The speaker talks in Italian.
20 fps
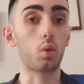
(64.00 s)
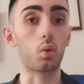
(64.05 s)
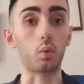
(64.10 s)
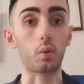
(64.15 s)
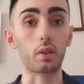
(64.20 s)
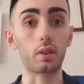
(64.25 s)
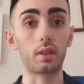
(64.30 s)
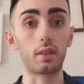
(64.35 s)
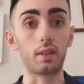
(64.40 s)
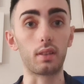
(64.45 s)

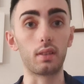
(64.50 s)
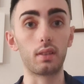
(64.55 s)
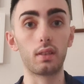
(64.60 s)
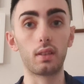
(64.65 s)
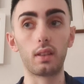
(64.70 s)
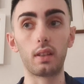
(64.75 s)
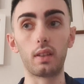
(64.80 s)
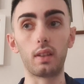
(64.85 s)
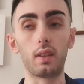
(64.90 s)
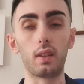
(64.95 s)
corti
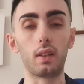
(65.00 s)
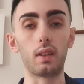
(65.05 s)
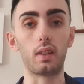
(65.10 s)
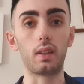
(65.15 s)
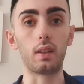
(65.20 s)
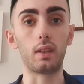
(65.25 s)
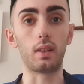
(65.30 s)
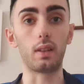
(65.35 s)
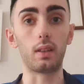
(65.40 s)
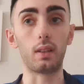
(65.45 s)

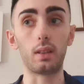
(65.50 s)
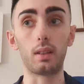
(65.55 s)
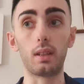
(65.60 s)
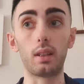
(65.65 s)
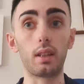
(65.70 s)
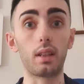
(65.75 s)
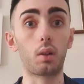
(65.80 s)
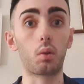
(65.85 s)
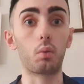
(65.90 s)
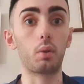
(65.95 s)

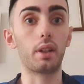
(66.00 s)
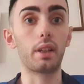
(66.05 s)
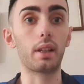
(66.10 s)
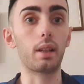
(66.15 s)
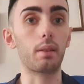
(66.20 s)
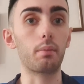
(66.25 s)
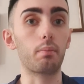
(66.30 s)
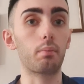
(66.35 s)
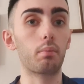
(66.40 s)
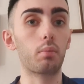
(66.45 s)
e, e quelli
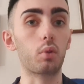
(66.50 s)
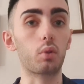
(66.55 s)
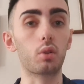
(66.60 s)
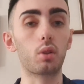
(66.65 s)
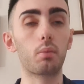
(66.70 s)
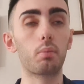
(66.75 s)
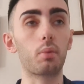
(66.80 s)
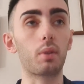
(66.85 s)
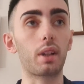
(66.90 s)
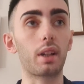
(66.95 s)
che
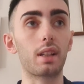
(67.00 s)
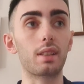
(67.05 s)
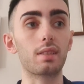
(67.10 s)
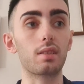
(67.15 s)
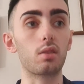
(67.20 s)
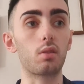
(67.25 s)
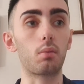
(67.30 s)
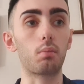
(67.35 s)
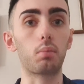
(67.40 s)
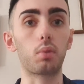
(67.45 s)
purtroppo
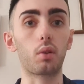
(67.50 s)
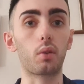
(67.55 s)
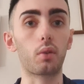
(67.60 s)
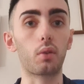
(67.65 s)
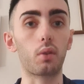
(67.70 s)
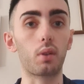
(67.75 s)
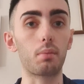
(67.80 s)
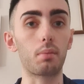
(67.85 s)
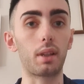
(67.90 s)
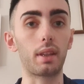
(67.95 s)
ragazzi non
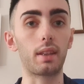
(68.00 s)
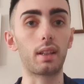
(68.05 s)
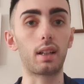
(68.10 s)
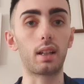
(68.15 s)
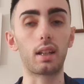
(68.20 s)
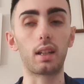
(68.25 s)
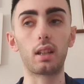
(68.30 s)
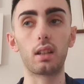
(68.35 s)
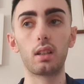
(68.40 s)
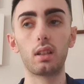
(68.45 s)
posso
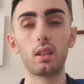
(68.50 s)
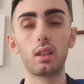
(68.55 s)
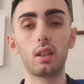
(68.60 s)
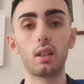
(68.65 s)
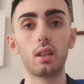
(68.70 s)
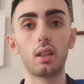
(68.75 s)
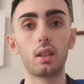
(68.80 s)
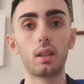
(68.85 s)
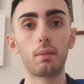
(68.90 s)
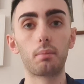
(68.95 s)
rimandare.
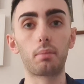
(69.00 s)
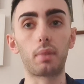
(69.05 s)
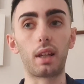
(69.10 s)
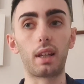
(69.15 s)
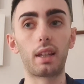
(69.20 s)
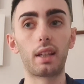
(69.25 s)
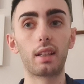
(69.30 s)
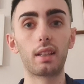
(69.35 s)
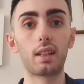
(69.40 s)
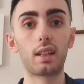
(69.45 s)

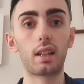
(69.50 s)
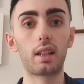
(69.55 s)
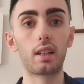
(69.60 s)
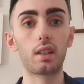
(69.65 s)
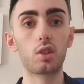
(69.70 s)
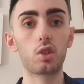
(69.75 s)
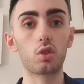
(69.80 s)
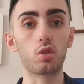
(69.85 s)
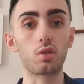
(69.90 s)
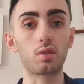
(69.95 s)
Parlare della
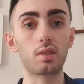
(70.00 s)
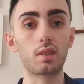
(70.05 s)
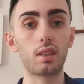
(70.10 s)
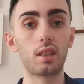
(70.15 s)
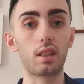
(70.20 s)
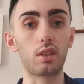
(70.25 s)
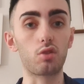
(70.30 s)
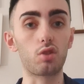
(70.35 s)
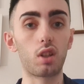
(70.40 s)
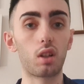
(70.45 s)
Nations
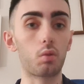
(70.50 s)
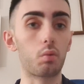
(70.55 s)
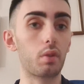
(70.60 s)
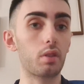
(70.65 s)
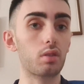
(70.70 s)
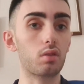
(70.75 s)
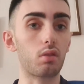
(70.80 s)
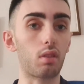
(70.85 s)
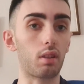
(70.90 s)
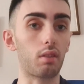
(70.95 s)
League già
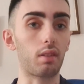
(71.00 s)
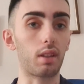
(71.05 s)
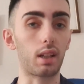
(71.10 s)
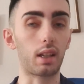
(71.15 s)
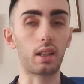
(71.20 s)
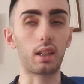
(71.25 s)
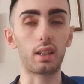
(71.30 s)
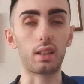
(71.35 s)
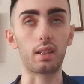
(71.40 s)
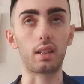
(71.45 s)
questo arriverà
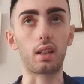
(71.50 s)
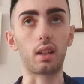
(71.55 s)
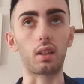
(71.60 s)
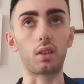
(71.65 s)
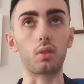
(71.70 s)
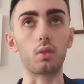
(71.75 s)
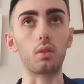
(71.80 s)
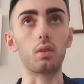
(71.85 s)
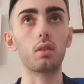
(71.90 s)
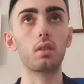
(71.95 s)
in
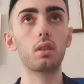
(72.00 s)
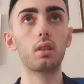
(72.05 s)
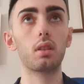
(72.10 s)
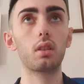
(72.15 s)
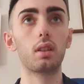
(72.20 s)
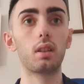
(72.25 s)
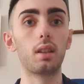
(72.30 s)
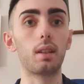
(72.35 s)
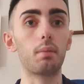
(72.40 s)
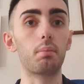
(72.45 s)
ritardo
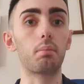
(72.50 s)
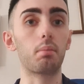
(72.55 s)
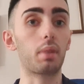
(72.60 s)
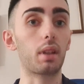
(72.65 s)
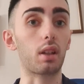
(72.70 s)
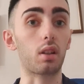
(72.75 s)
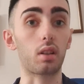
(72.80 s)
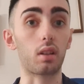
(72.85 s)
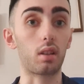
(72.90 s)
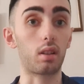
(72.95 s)
eh,
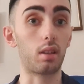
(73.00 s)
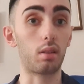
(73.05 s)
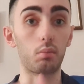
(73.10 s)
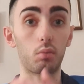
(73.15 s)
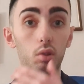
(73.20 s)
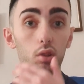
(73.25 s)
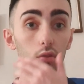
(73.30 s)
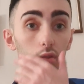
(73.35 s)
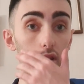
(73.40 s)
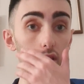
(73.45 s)
per il
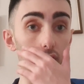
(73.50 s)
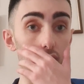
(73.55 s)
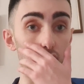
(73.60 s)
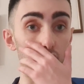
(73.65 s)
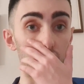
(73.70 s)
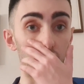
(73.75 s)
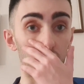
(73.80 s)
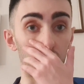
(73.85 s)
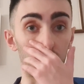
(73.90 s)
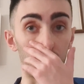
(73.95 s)
motivo che vi ho
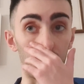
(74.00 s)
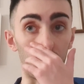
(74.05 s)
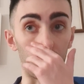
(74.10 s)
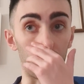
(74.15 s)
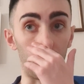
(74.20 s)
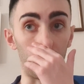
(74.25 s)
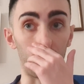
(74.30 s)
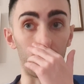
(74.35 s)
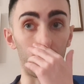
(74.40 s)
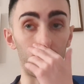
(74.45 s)
detto
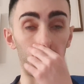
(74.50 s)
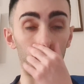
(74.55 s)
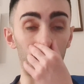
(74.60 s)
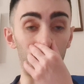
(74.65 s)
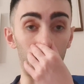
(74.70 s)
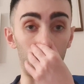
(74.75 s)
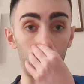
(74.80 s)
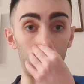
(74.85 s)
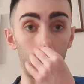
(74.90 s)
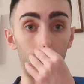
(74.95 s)
prima.
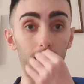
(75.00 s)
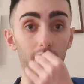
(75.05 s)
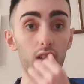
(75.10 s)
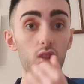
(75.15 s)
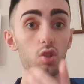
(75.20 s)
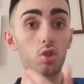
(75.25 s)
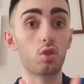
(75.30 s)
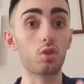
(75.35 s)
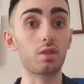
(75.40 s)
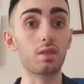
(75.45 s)
Eh, della
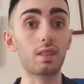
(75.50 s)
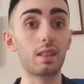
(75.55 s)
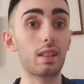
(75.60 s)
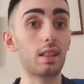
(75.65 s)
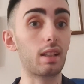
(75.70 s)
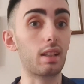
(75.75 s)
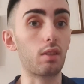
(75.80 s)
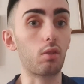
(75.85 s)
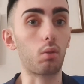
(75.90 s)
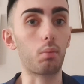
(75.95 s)
Nations
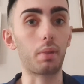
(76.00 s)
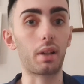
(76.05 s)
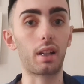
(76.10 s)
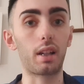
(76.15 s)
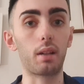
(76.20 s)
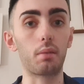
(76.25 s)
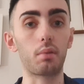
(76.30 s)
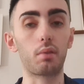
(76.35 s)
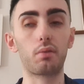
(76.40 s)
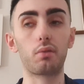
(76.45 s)
League devo
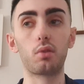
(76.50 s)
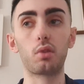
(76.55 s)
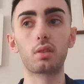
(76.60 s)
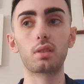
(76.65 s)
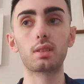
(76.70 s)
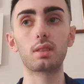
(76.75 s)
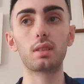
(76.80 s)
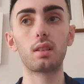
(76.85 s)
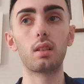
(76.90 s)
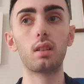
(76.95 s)
parlare per
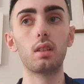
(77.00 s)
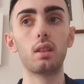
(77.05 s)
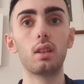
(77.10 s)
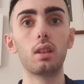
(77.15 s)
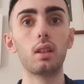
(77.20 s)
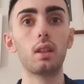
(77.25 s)
forza